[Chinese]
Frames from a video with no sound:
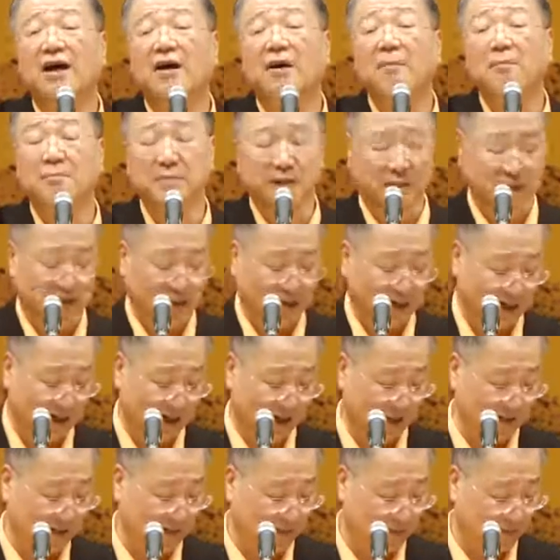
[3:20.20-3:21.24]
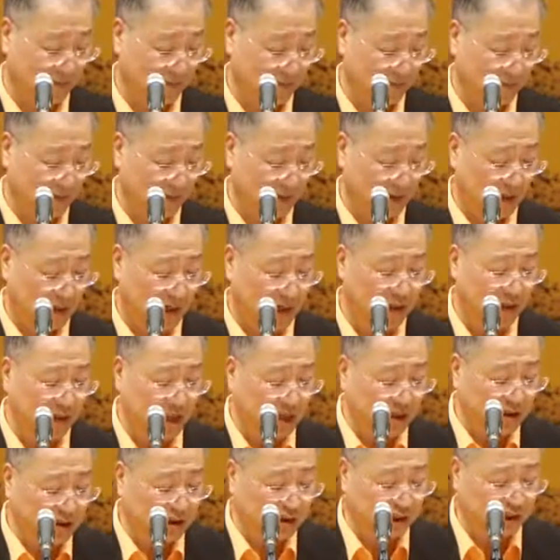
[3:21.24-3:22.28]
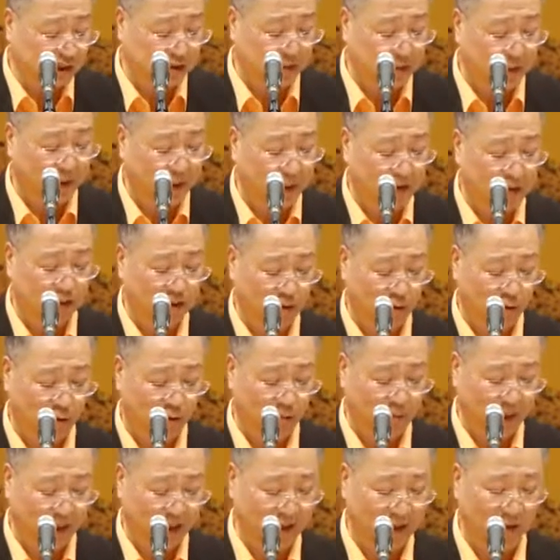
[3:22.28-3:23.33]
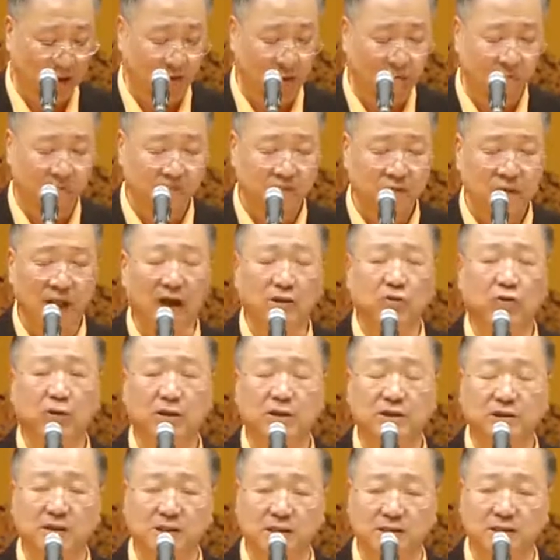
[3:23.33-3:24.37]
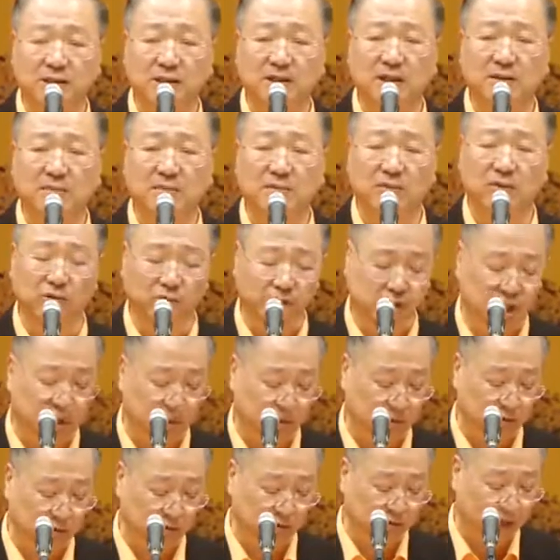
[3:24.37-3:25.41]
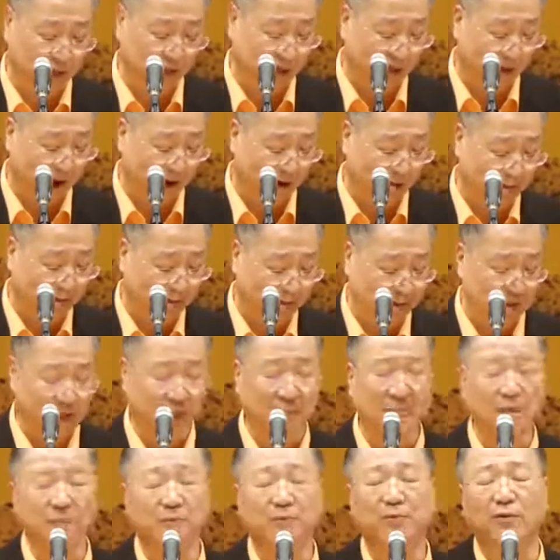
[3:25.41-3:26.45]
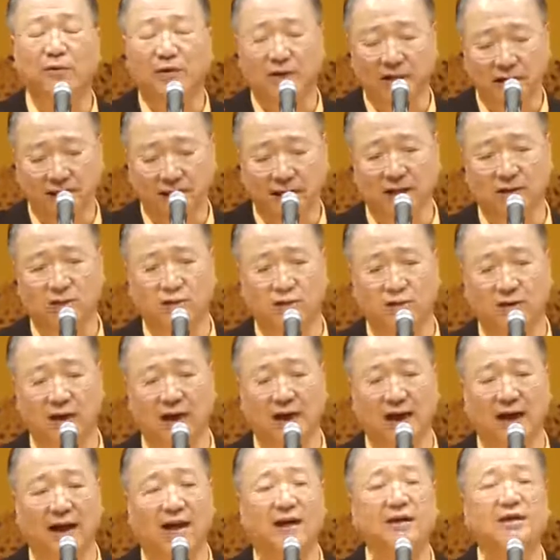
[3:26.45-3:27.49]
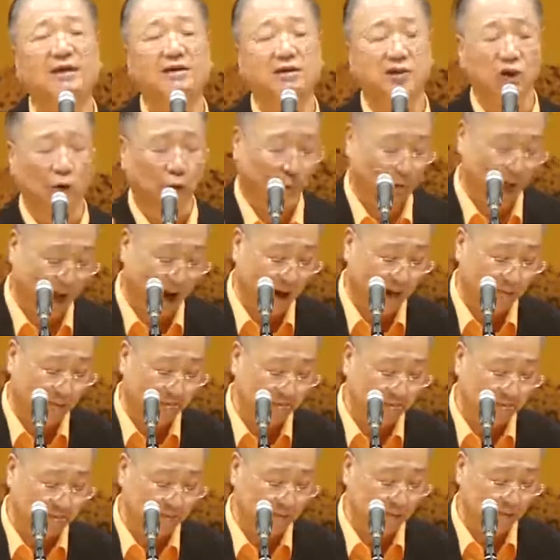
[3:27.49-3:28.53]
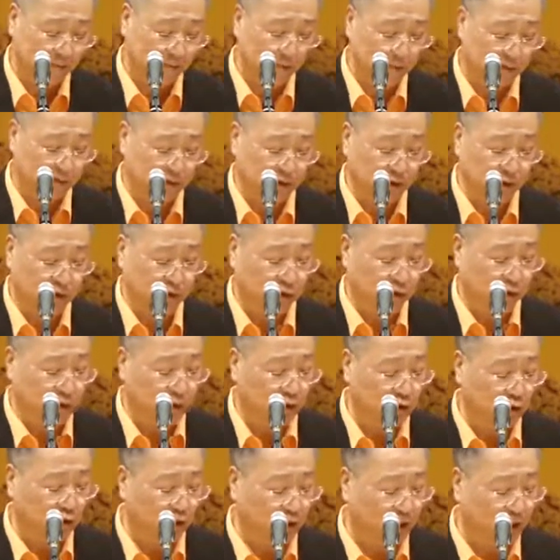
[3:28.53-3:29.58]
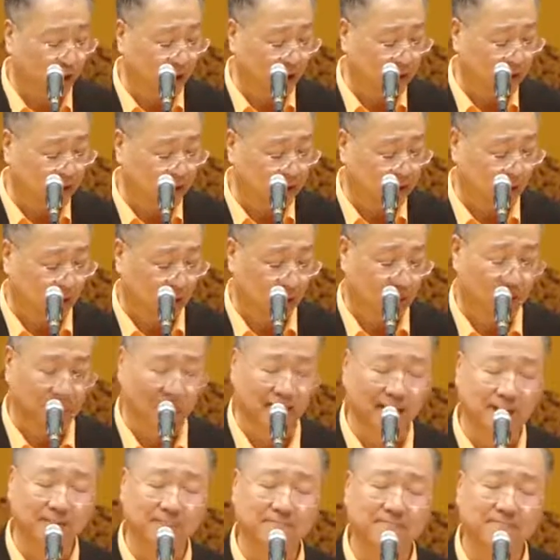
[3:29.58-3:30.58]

米粒儿，一点慈悲心都没有。”他对自己的母亲都这样，咱们不跟他学了，走吧。于是很多人就走了。